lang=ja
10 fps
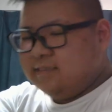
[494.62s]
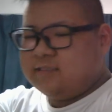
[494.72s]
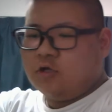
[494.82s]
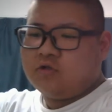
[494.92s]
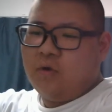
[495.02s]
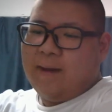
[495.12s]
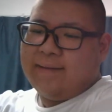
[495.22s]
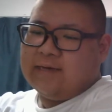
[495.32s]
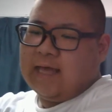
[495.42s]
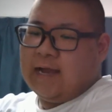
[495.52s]
ちょっと
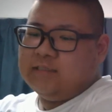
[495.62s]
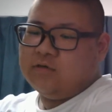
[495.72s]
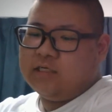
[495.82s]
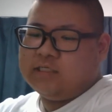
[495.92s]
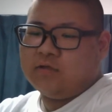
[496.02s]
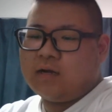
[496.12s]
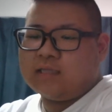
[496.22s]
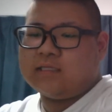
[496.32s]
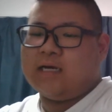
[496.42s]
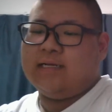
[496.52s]
前まで兄よりひど
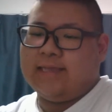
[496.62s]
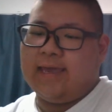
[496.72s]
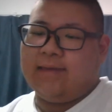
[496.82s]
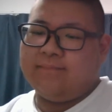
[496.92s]
かったからね。